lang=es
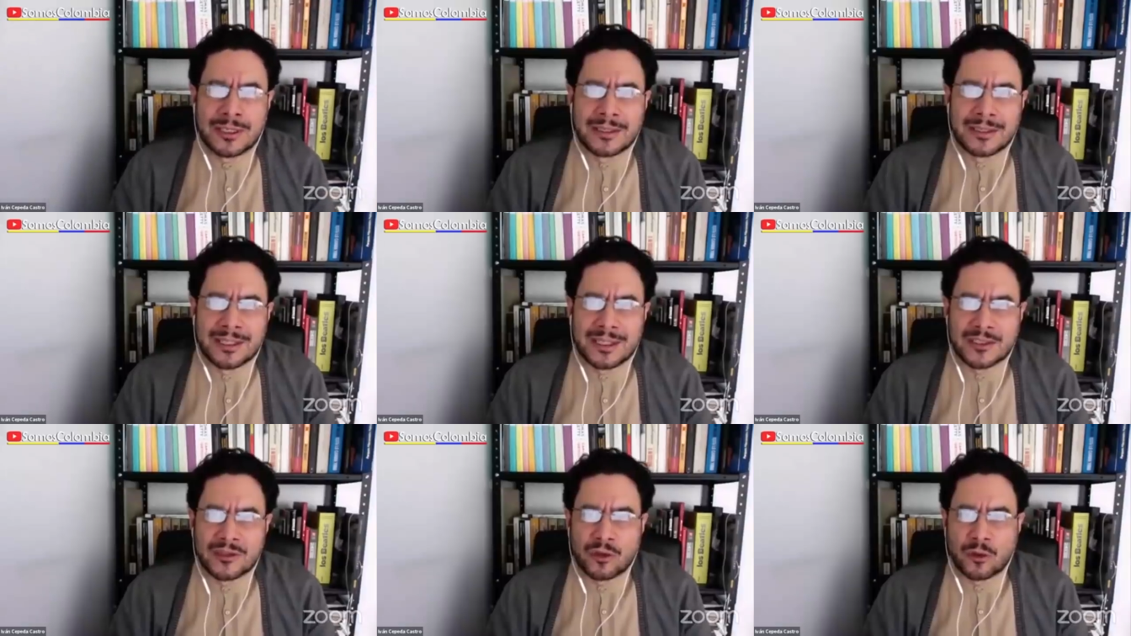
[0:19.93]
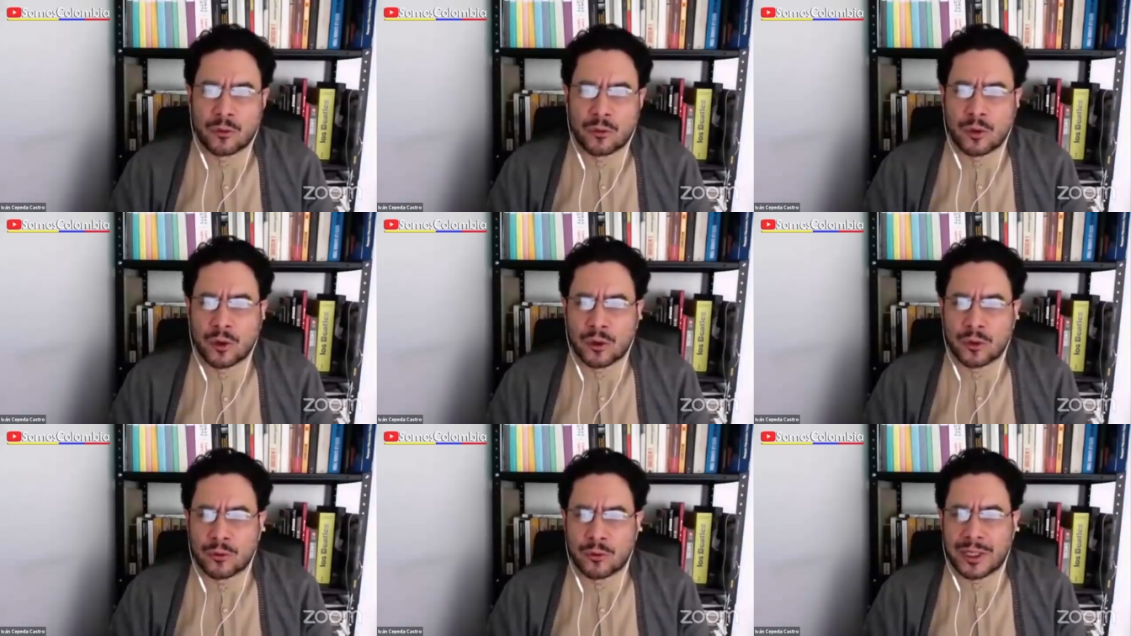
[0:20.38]
de
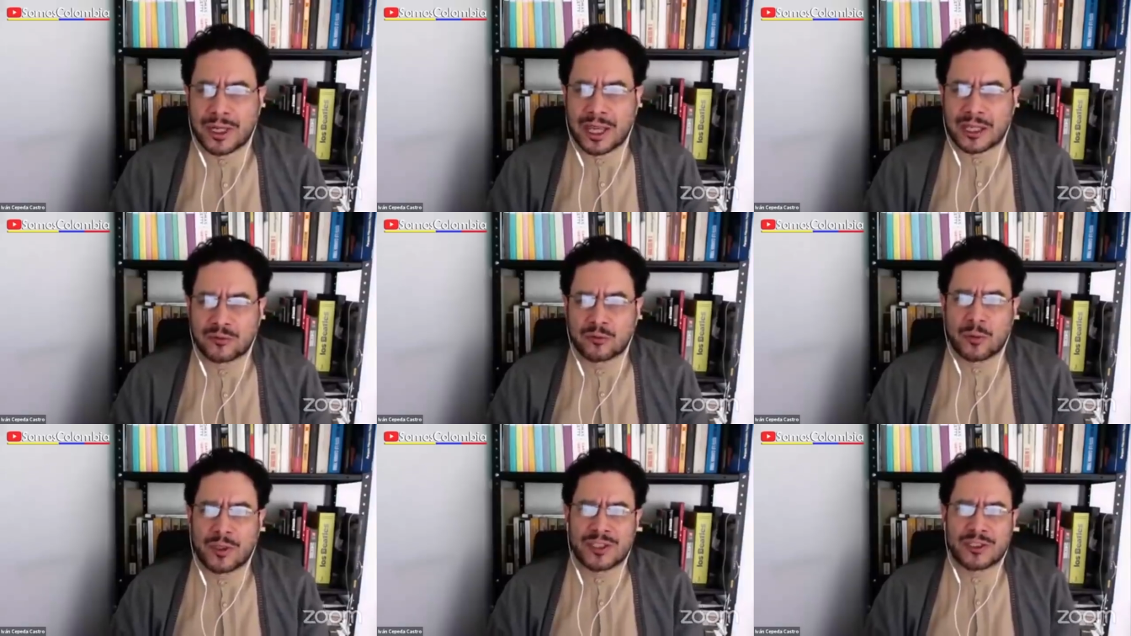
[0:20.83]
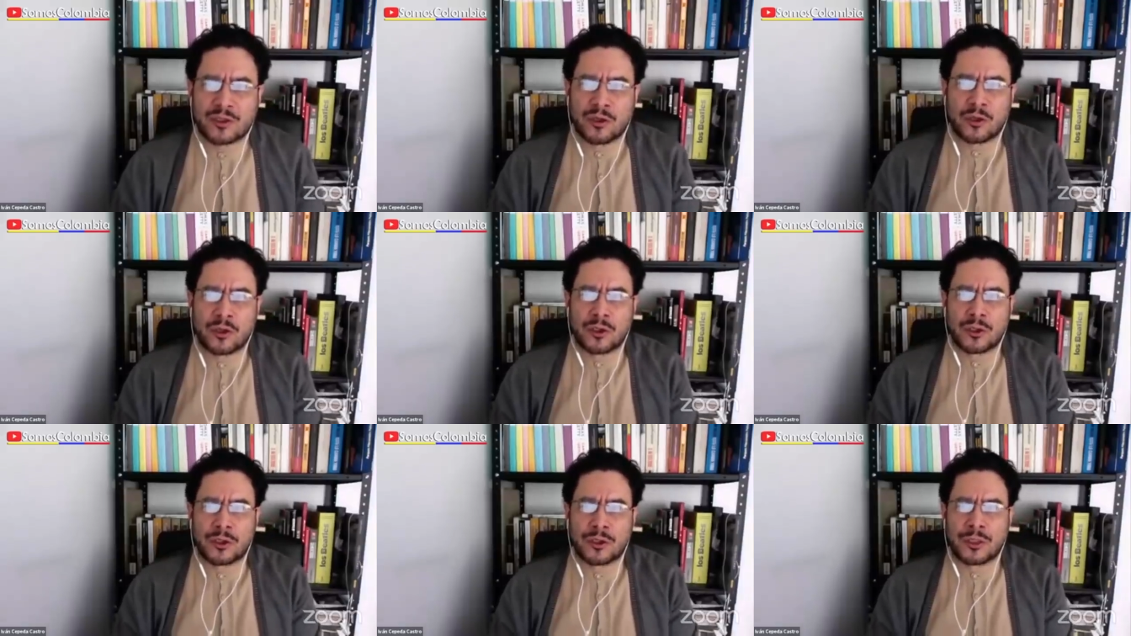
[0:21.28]
soborno en
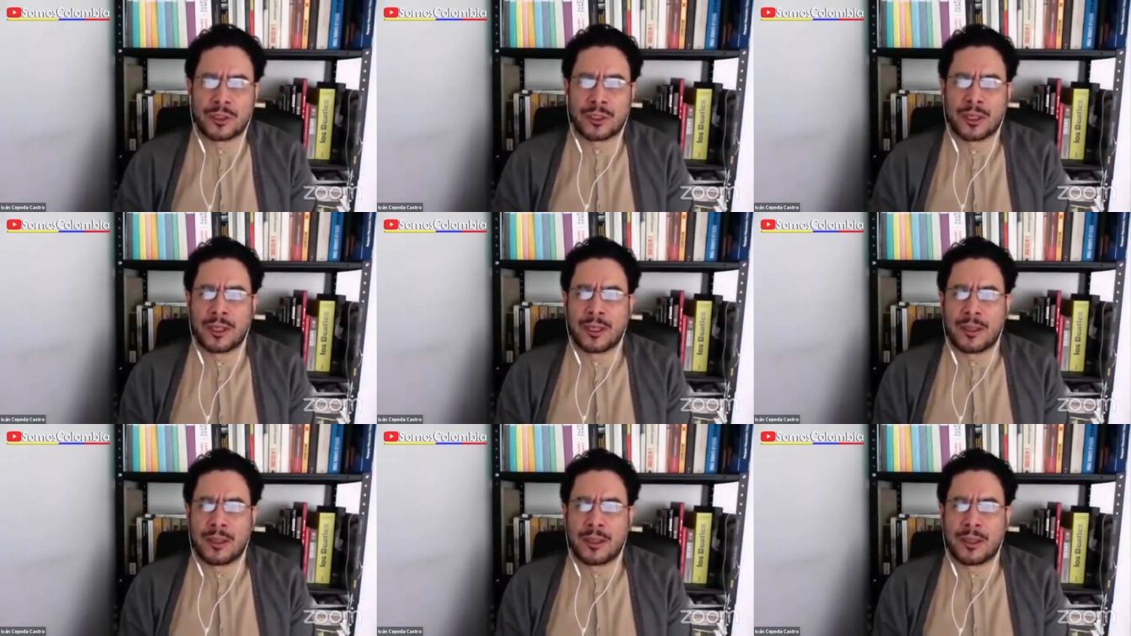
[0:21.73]
actuación